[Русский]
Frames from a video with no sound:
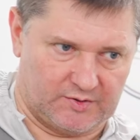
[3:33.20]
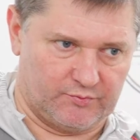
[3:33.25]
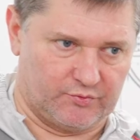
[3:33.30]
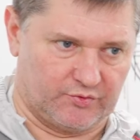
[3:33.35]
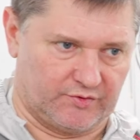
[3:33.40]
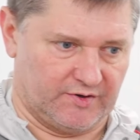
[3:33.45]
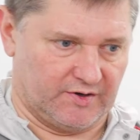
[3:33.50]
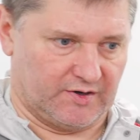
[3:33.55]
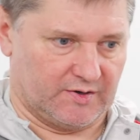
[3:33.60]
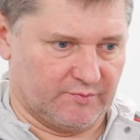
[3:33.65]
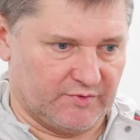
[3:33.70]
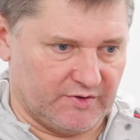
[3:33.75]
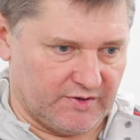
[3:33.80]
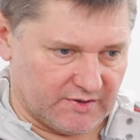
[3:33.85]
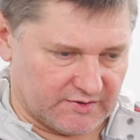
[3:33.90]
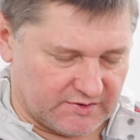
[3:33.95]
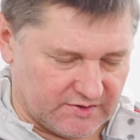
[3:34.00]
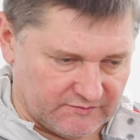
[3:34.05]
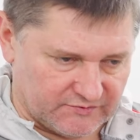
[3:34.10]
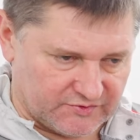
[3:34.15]
заборником, и
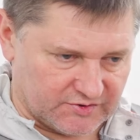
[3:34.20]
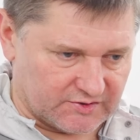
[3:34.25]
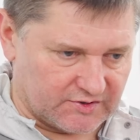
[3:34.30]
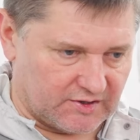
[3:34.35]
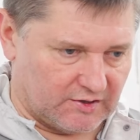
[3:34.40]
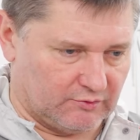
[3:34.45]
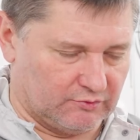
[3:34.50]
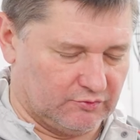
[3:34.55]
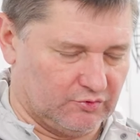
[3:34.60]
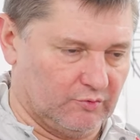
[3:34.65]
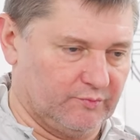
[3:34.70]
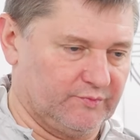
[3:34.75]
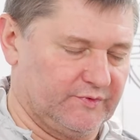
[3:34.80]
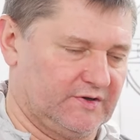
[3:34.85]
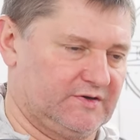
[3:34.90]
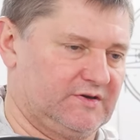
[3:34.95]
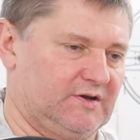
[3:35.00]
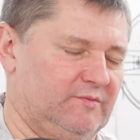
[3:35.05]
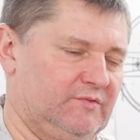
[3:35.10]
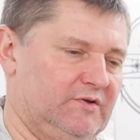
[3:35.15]
это не всегда удобно
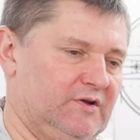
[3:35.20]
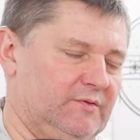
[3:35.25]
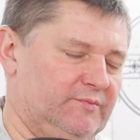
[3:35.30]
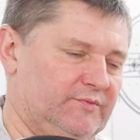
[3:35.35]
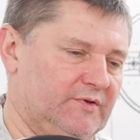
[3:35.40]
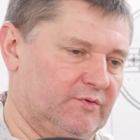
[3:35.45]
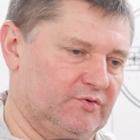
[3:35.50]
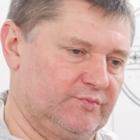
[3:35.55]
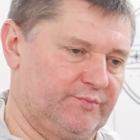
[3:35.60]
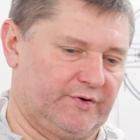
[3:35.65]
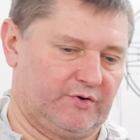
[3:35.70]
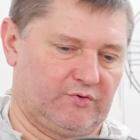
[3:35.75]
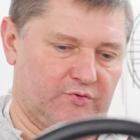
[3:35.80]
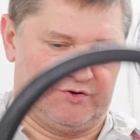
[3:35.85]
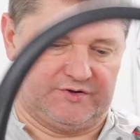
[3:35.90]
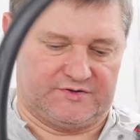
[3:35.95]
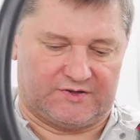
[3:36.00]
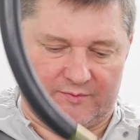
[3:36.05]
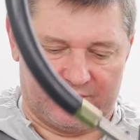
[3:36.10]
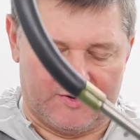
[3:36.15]
на самом деле, потому что
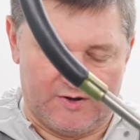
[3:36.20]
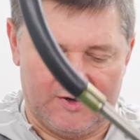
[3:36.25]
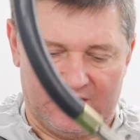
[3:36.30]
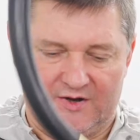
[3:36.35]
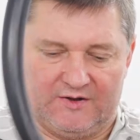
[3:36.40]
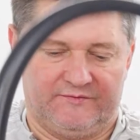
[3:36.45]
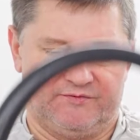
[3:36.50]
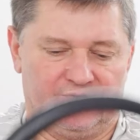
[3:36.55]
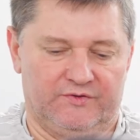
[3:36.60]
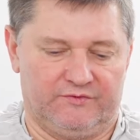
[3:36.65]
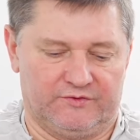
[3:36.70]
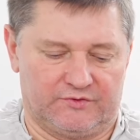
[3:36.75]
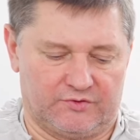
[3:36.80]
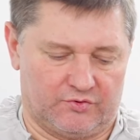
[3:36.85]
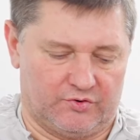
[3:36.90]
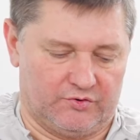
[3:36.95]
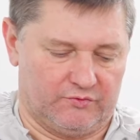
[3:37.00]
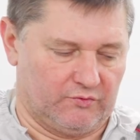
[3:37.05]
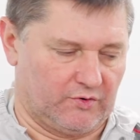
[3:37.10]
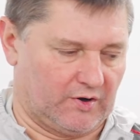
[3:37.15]
приходится там на
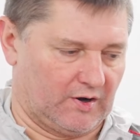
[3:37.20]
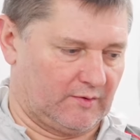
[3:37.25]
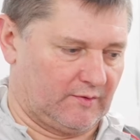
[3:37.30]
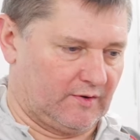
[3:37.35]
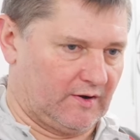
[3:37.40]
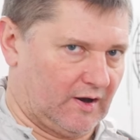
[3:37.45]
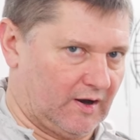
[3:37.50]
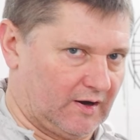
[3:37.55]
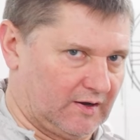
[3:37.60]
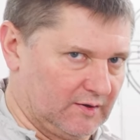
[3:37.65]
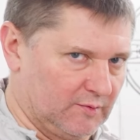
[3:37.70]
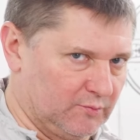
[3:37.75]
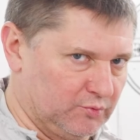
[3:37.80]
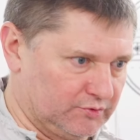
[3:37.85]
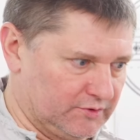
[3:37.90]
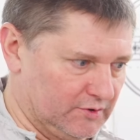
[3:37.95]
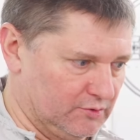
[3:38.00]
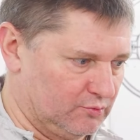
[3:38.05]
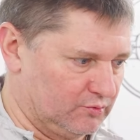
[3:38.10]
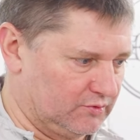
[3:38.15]
ведро его как, как на
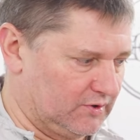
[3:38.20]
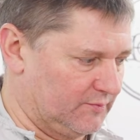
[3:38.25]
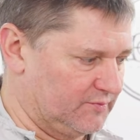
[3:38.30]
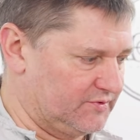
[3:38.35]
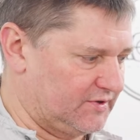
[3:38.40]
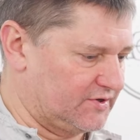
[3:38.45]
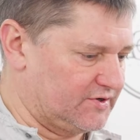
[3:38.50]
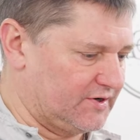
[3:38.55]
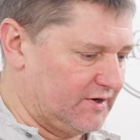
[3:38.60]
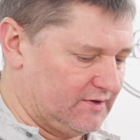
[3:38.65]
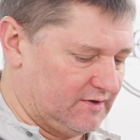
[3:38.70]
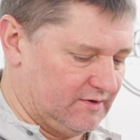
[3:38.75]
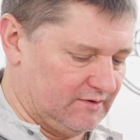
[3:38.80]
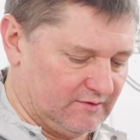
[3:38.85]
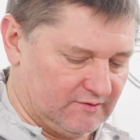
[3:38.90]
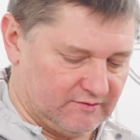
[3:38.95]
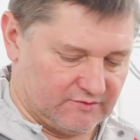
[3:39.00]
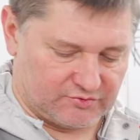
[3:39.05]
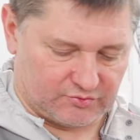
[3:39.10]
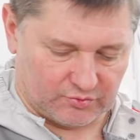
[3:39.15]
бутылку там сажать,
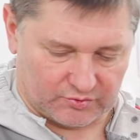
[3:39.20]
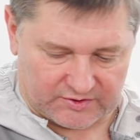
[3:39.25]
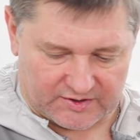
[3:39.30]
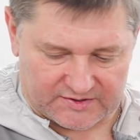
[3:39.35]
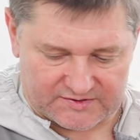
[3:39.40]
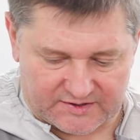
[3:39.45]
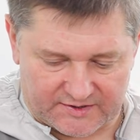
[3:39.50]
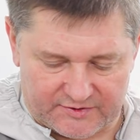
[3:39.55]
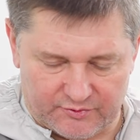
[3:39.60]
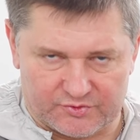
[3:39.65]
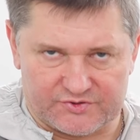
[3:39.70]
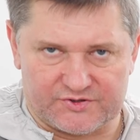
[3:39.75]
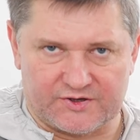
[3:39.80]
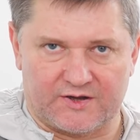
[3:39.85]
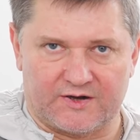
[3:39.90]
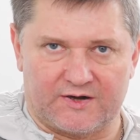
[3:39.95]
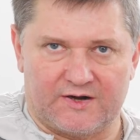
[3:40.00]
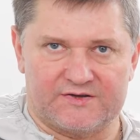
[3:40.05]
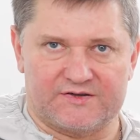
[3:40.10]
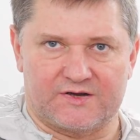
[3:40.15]
и что-то остается
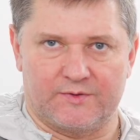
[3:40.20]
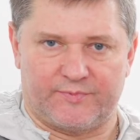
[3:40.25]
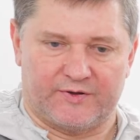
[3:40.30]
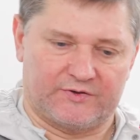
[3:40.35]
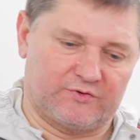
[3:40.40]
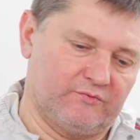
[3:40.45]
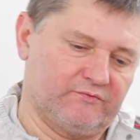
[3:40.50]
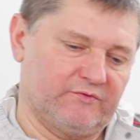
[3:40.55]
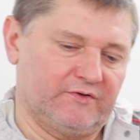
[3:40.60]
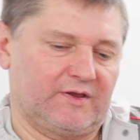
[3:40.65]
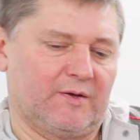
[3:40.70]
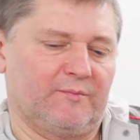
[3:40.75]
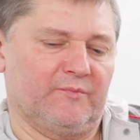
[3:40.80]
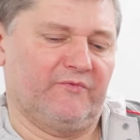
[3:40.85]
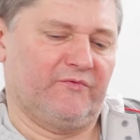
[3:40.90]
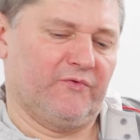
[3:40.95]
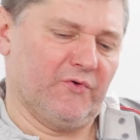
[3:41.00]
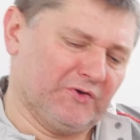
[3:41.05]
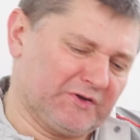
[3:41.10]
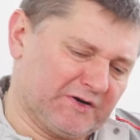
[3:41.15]
краска, потом вы там
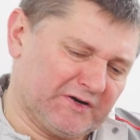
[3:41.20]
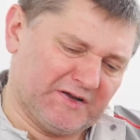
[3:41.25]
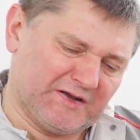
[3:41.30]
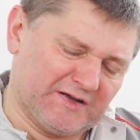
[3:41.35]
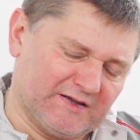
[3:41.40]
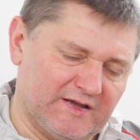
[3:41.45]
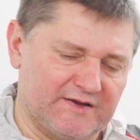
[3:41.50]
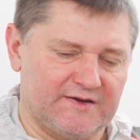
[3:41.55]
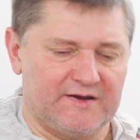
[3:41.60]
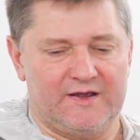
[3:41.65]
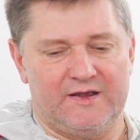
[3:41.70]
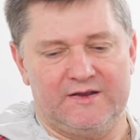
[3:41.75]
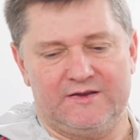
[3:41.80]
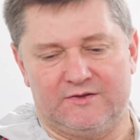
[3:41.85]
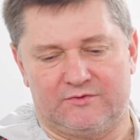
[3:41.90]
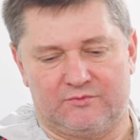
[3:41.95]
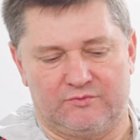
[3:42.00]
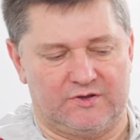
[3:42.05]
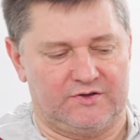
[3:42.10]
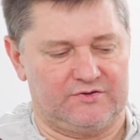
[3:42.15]
ведра
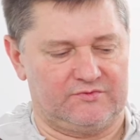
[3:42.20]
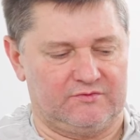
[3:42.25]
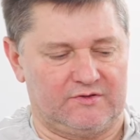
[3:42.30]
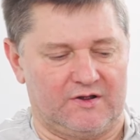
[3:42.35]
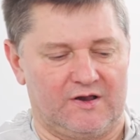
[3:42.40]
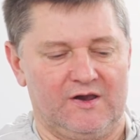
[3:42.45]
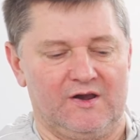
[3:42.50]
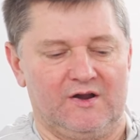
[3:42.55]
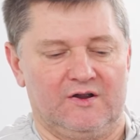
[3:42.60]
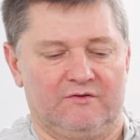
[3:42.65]
наклоняете туда-сюда.